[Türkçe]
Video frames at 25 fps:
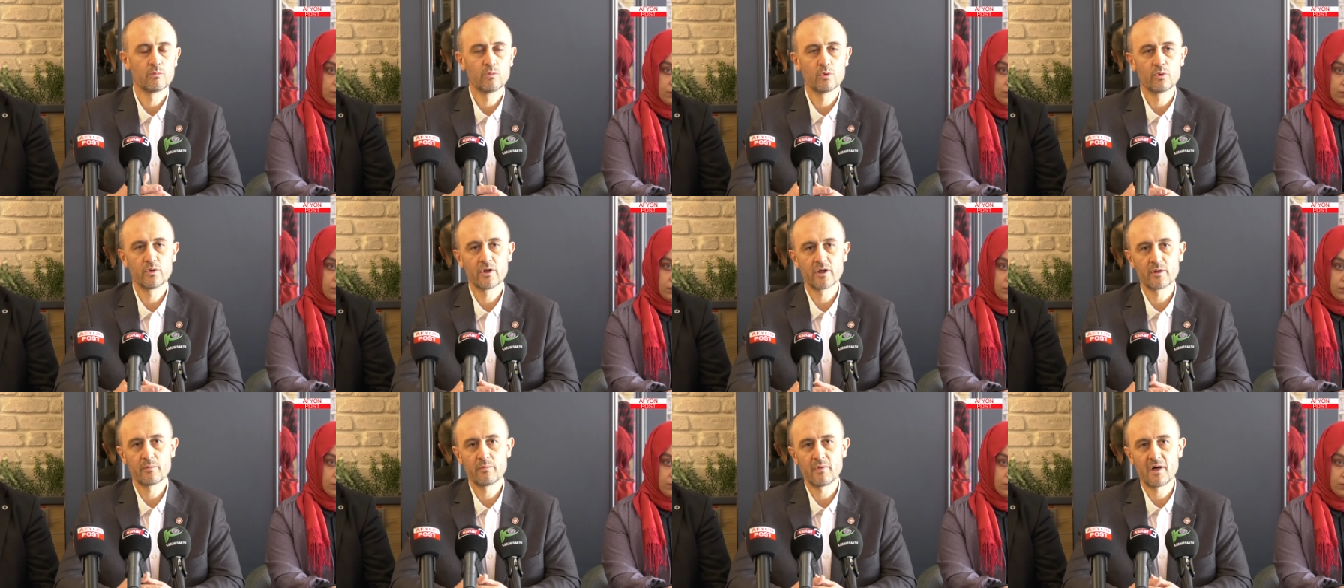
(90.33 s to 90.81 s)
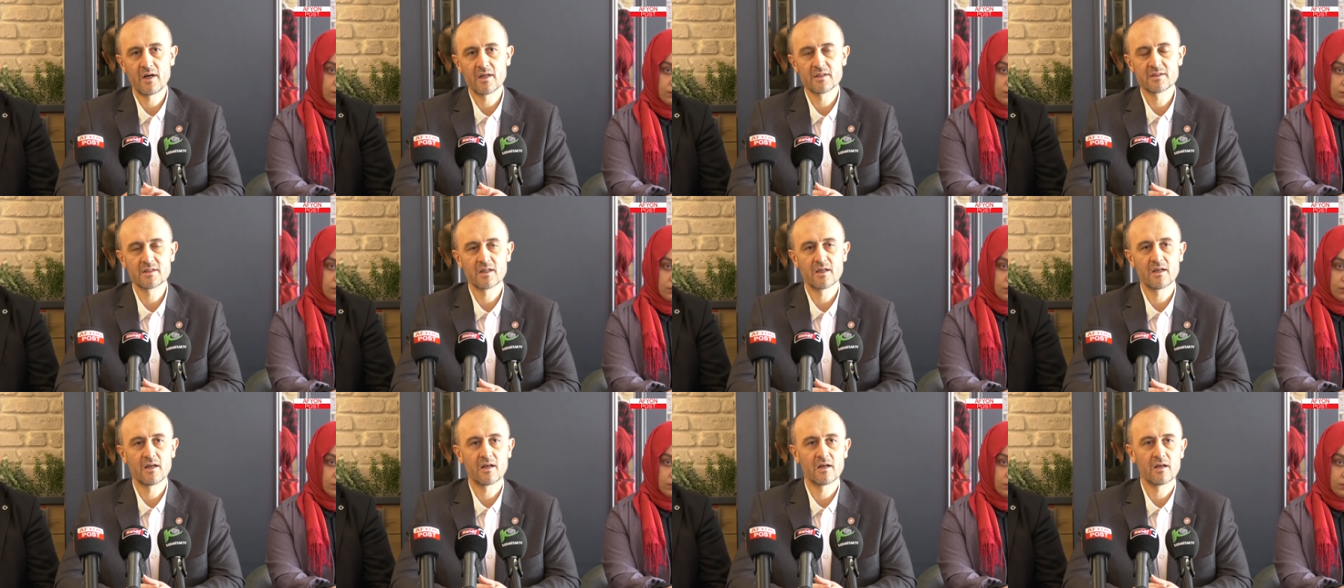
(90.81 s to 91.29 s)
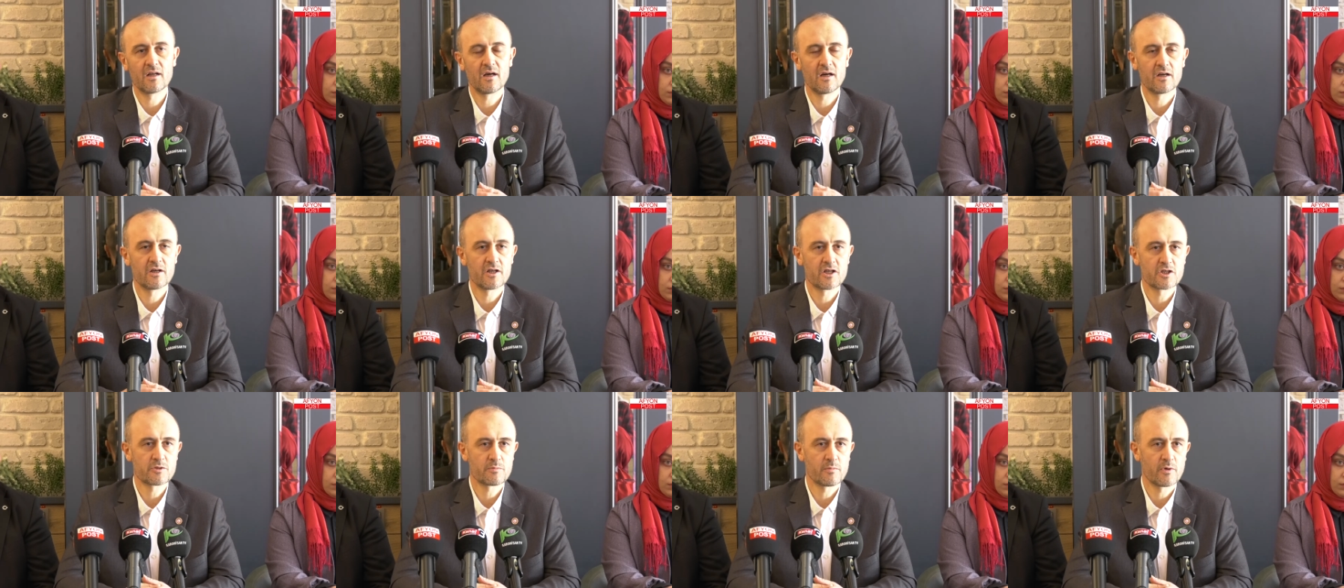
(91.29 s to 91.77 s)
Bunları mağazalarla
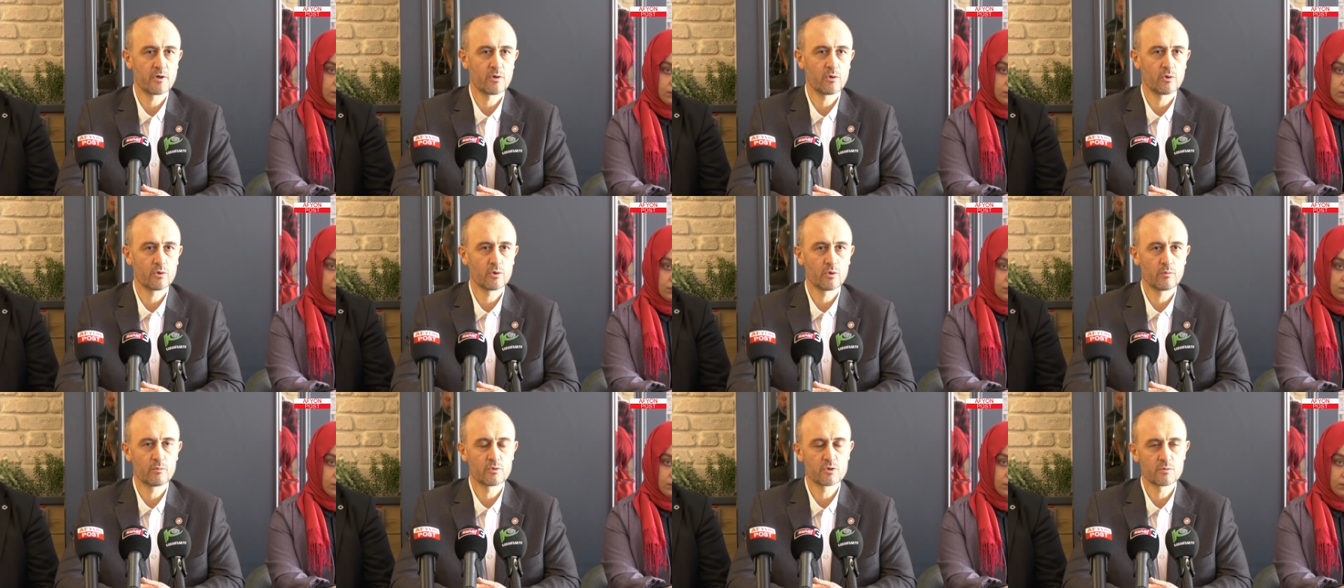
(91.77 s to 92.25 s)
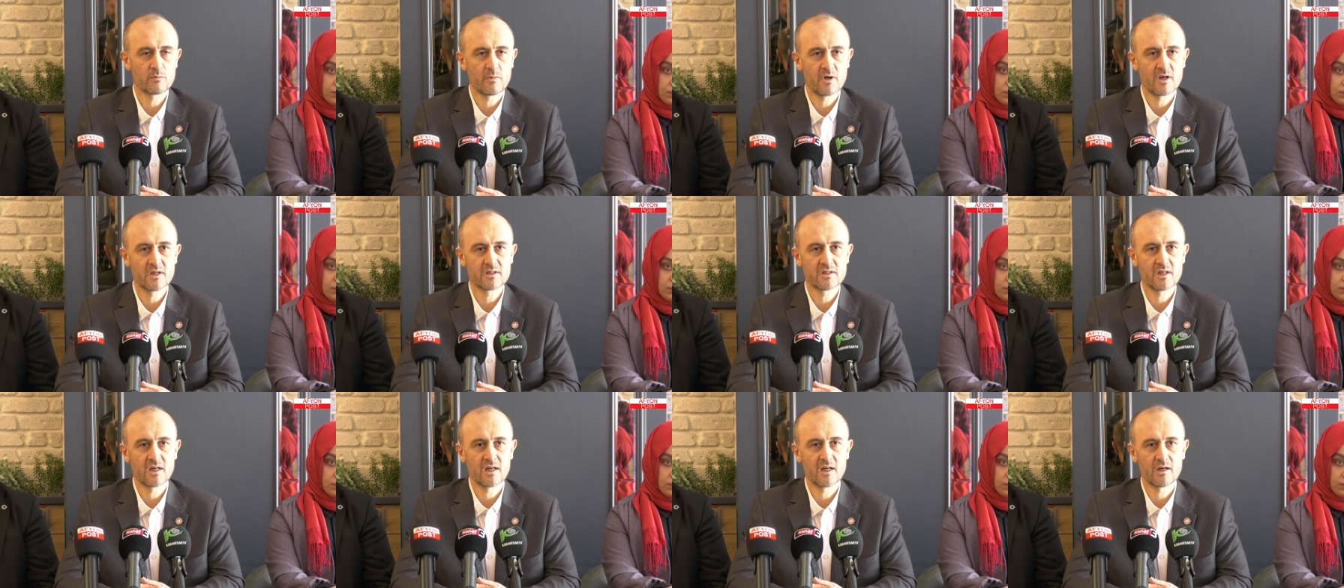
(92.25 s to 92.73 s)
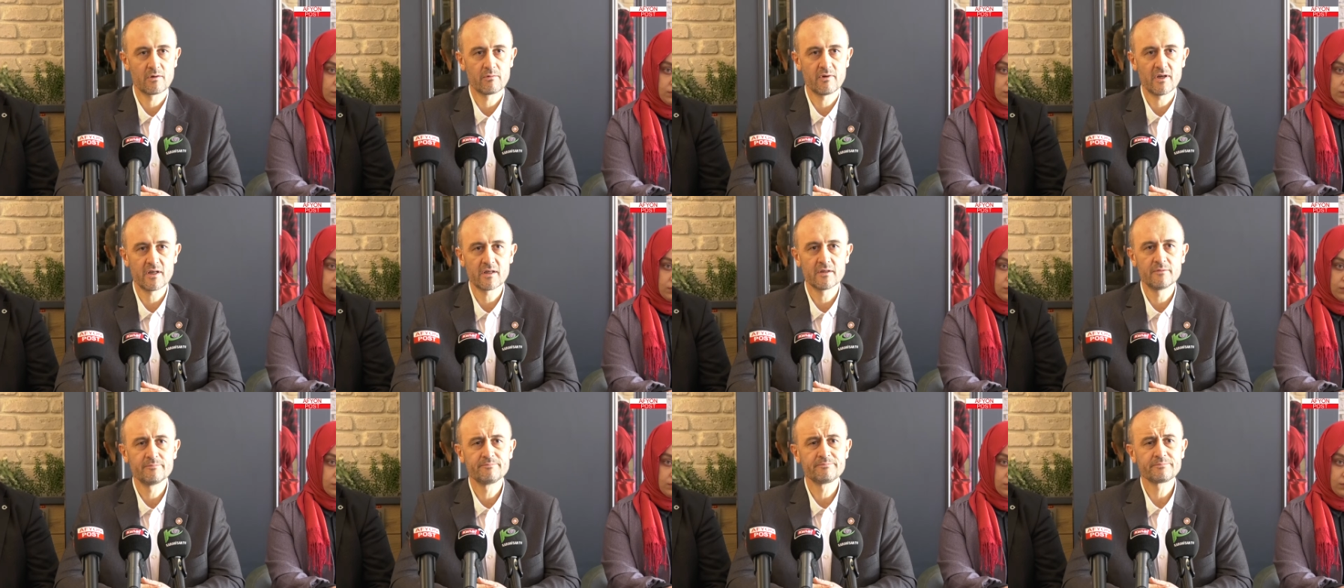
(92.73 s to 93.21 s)
anlaşmalı olduğumuz mağazalar
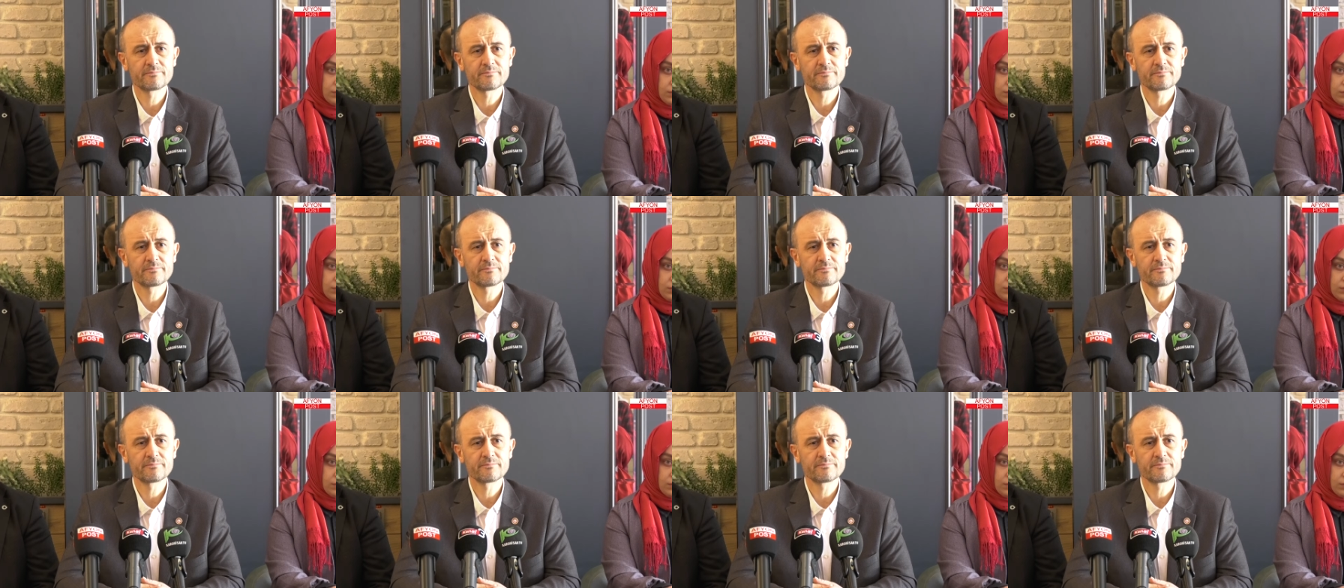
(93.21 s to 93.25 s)
var.